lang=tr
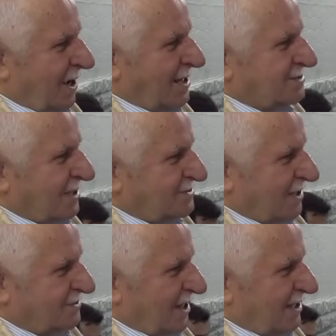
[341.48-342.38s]

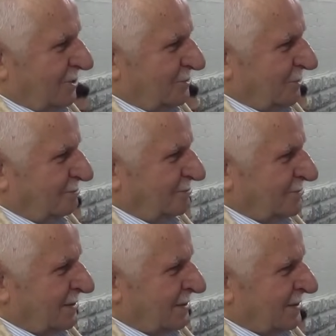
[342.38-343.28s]
Alsancak'tan geliyorum.
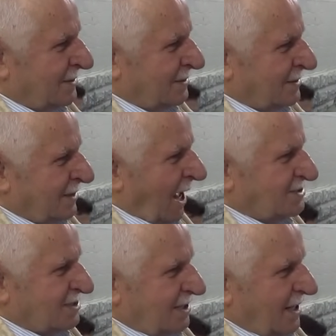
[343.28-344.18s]

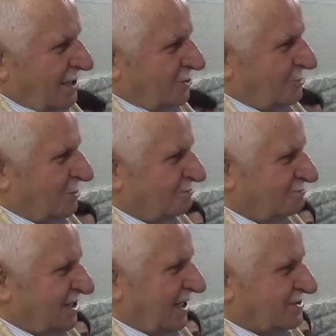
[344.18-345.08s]
Nazilli'ye gidiyorum.
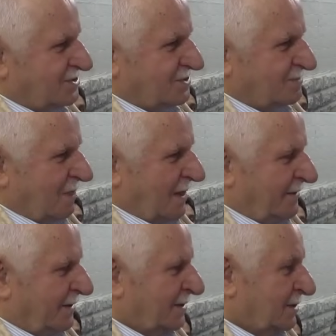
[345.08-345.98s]
Geç.
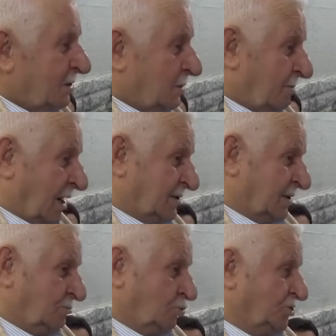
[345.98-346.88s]
Bakın
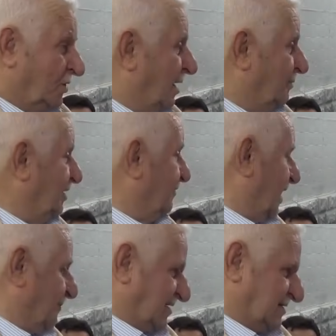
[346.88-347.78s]
onun cevabını
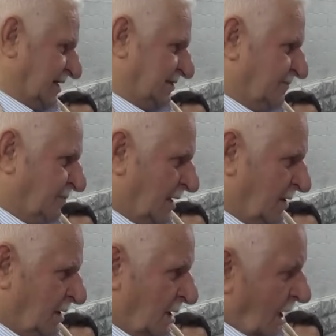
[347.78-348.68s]
veremezler.
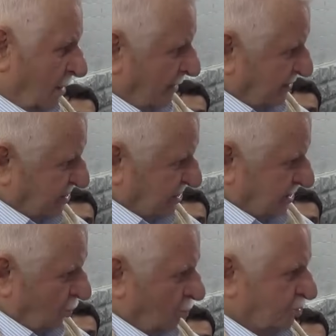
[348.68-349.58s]
Ama biz
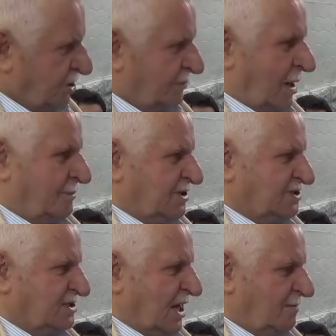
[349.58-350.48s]
şimdi onun cevabını
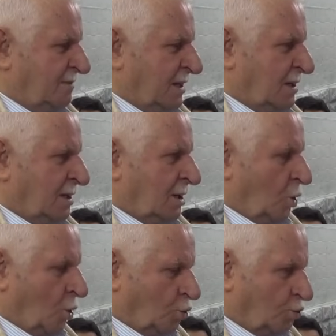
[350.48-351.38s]
ise
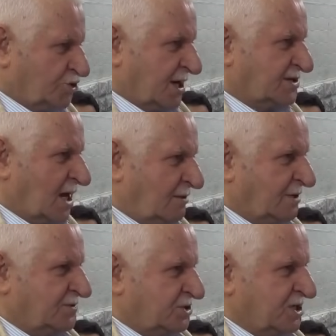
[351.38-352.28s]
okuyacağız,
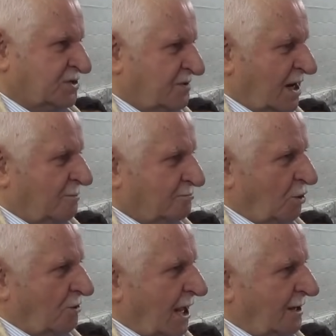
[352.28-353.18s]
anlatacağız falan
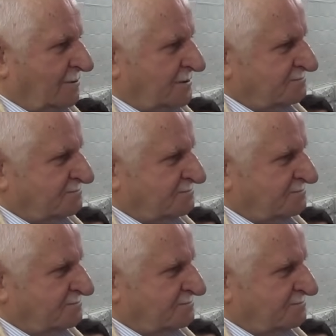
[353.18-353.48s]
böyle.